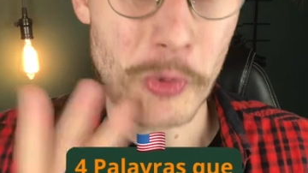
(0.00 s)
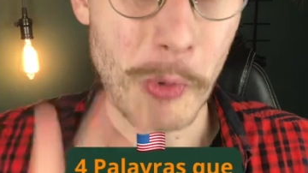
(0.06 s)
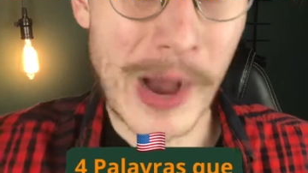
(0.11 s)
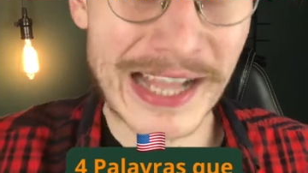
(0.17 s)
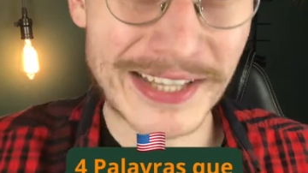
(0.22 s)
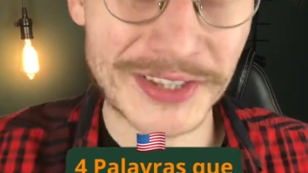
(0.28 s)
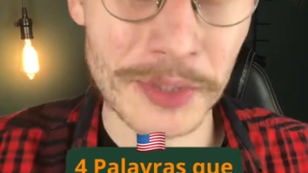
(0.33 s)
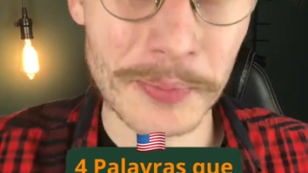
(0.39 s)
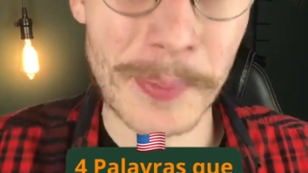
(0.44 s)

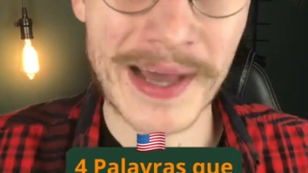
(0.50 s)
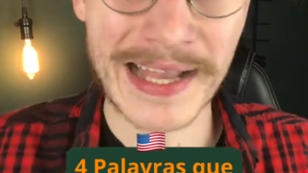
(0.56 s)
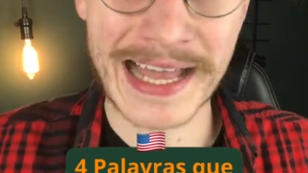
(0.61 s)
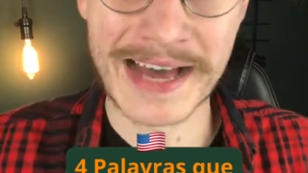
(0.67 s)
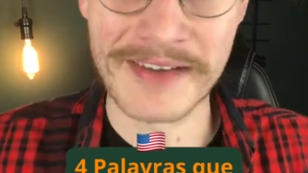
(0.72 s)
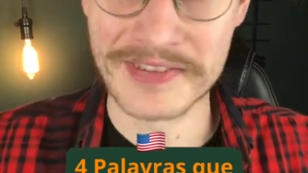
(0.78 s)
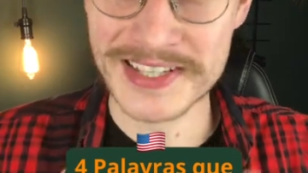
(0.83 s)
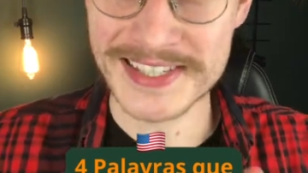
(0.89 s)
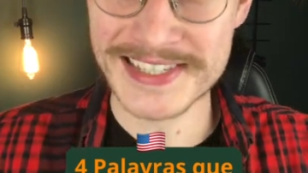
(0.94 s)
Quatro
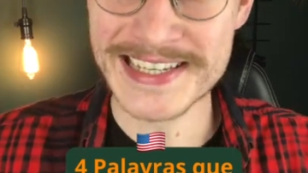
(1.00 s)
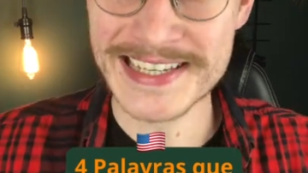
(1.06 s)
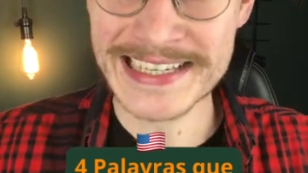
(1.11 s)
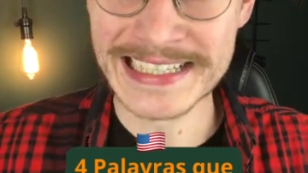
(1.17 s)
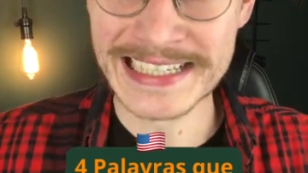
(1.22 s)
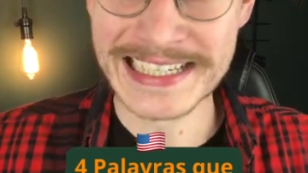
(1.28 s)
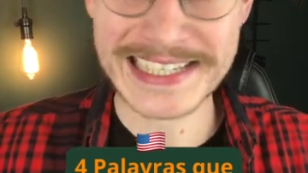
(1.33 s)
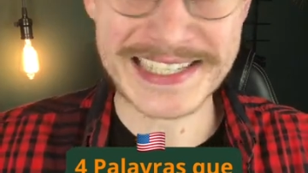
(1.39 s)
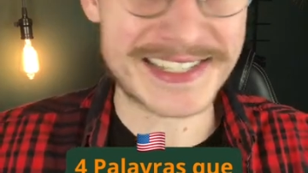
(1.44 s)
palavras em
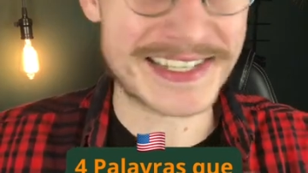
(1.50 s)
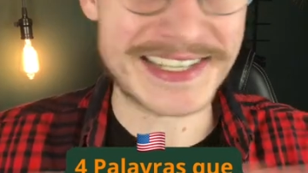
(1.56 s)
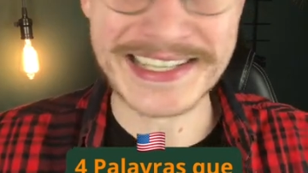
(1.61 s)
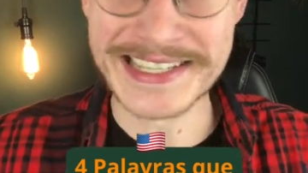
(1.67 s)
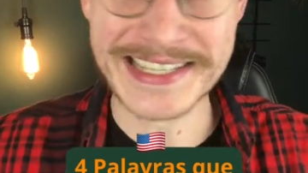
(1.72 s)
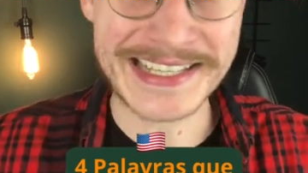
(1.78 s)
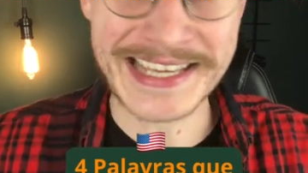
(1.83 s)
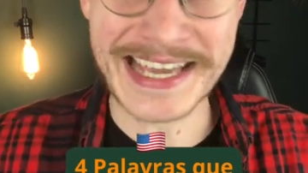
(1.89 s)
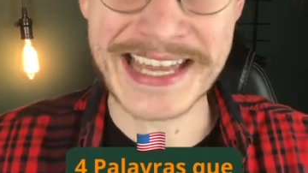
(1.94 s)
inglês que
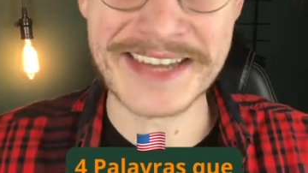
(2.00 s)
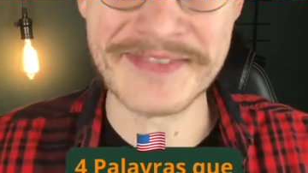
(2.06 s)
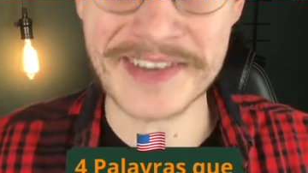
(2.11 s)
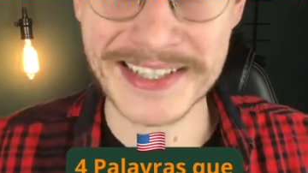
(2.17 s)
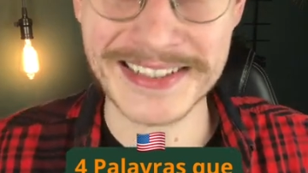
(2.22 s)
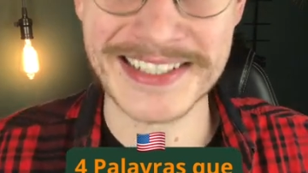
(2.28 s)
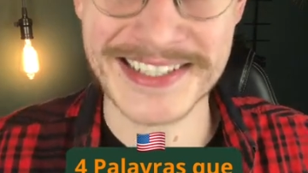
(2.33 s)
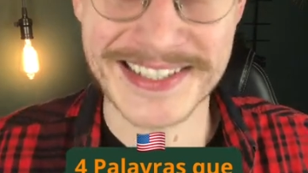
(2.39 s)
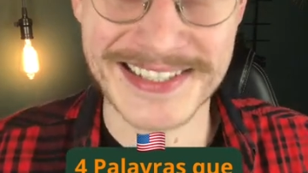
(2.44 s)
ninguém
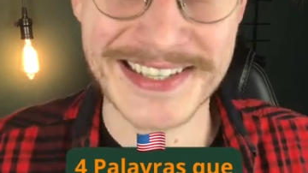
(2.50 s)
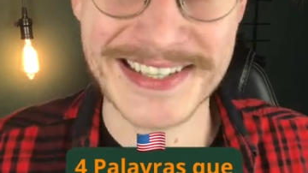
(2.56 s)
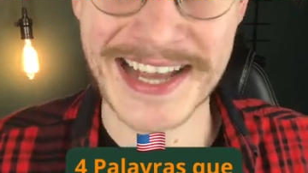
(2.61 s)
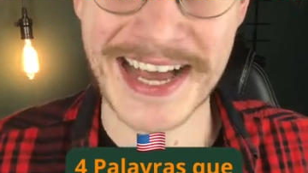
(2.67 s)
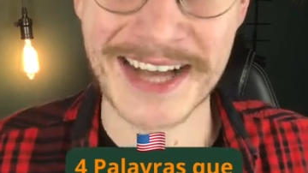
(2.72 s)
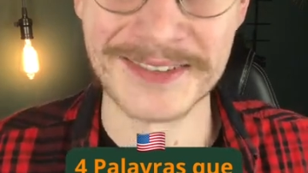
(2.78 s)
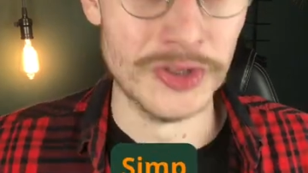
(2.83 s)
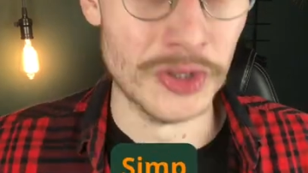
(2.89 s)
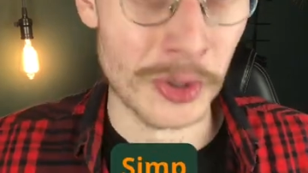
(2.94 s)
vai te
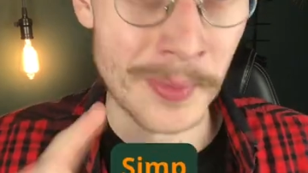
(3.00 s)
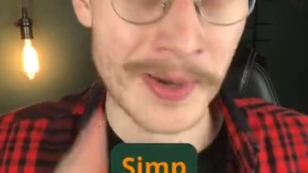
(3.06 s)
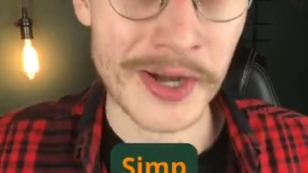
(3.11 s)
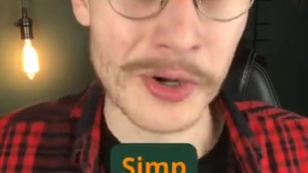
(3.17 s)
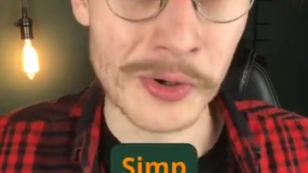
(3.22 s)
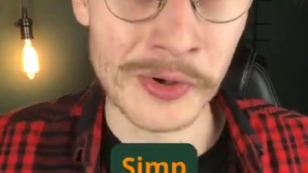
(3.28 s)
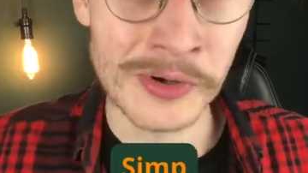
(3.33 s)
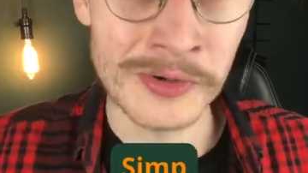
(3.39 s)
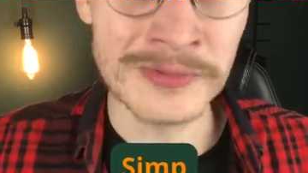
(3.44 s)
ensinar.
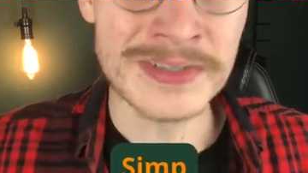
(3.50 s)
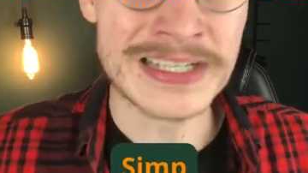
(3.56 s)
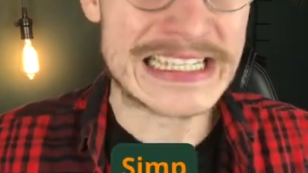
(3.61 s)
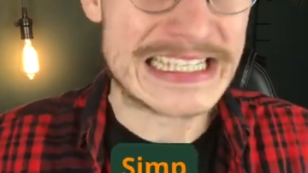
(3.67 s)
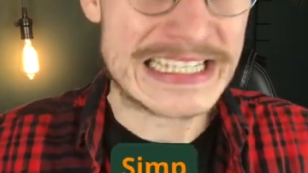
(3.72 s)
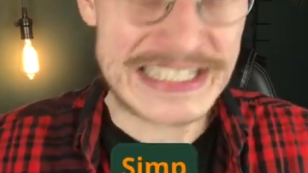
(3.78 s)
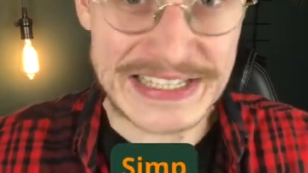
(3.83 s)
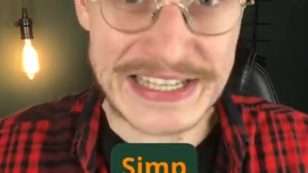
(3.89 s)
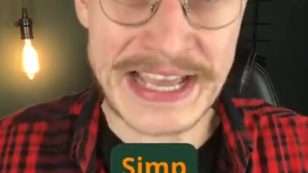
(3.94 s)
Número 1, um,
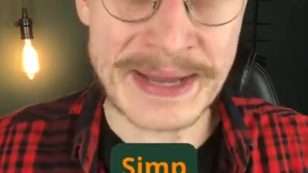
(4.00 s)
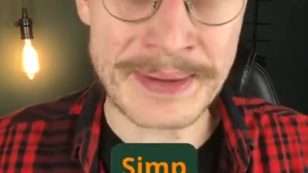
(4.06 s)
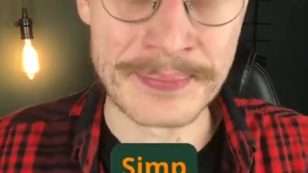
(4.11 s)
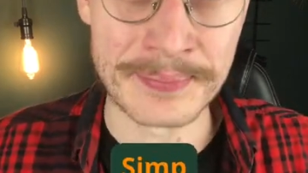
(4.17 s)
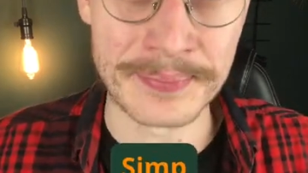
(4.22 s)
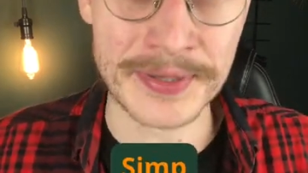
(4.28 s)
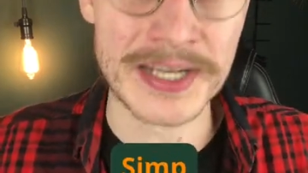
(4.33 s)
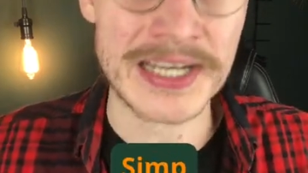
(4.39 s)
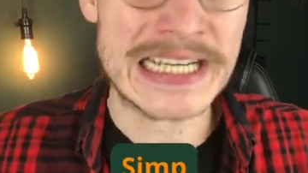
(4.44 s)

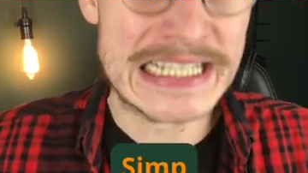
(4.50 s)
simp.